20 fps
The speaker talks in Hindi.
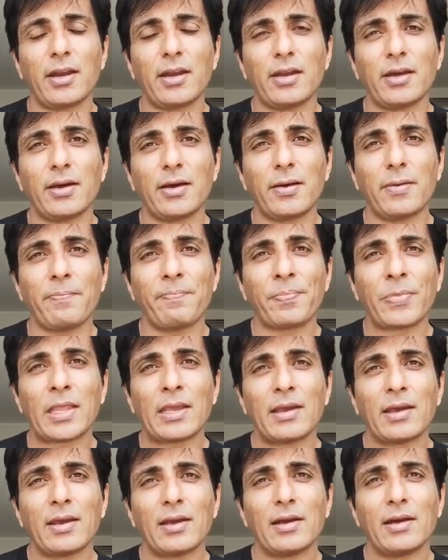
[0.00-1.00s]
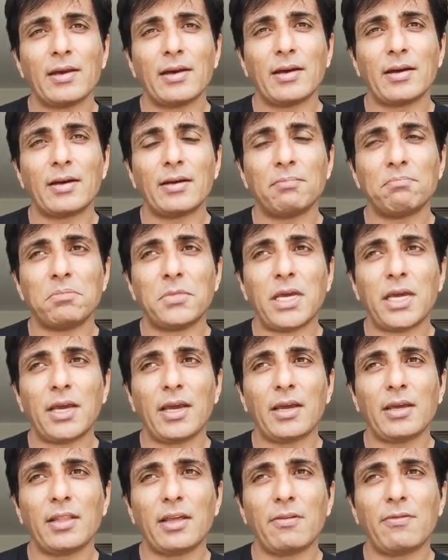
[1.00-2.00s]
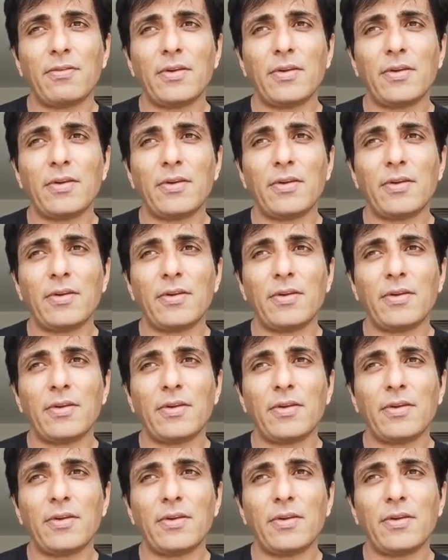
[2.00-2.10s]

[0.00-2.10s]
एंड दे